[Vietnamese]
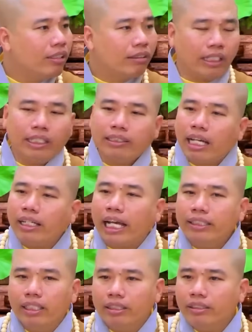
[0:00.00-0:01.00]
Tại vì tất cả
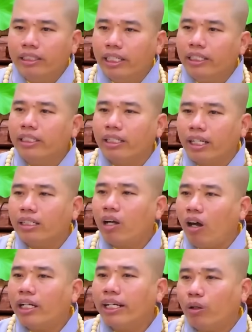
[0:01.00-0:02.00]
những gì những Đức
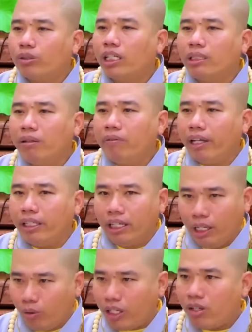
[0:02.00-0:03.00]
có để đầu tư với quý vị
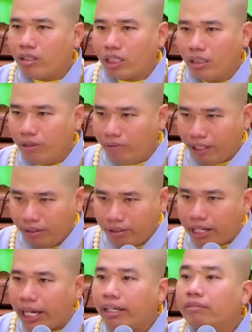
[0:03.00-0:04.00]
đều là do từ quý vị đưa
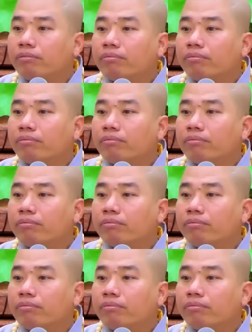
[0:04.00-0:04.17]
ra.